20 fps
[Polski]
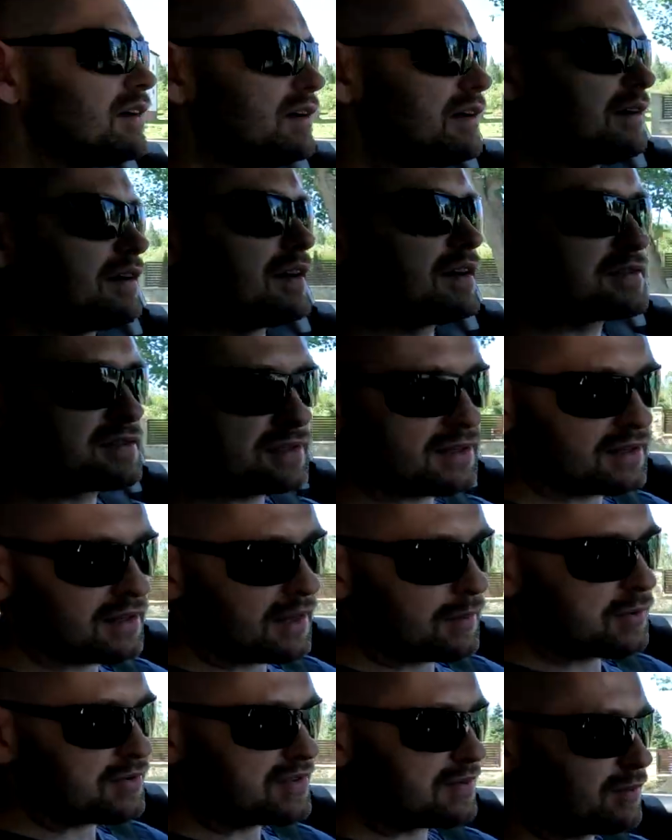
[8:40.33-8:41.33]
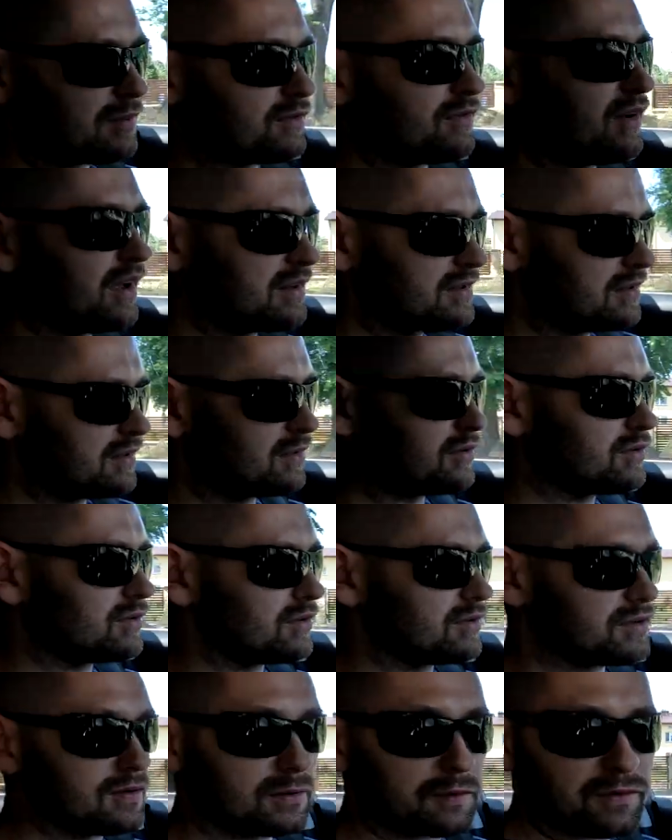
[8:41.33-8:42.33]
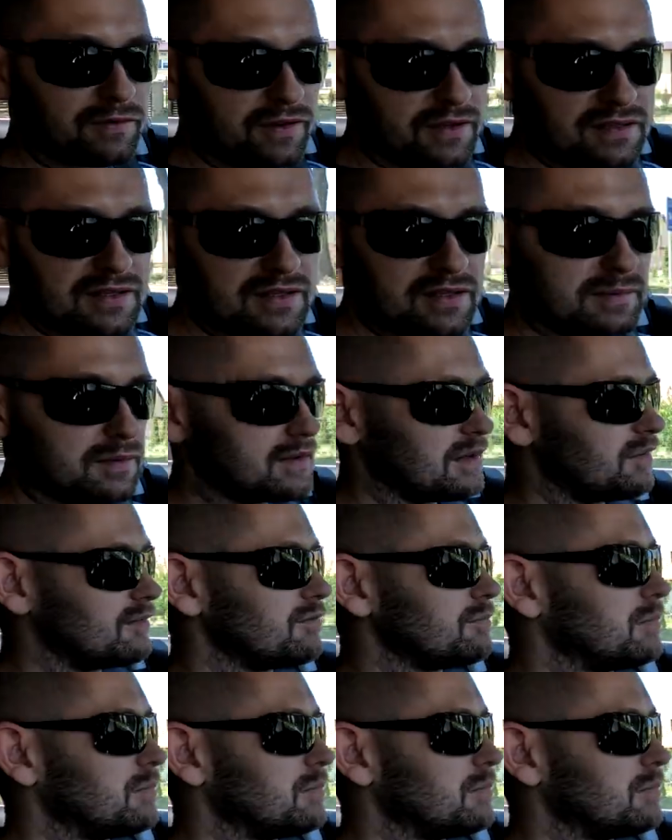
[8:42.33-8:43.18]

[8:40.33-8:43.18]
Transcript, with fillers: E, a że te klapy są otwarte, no to, to powietrze sobie tam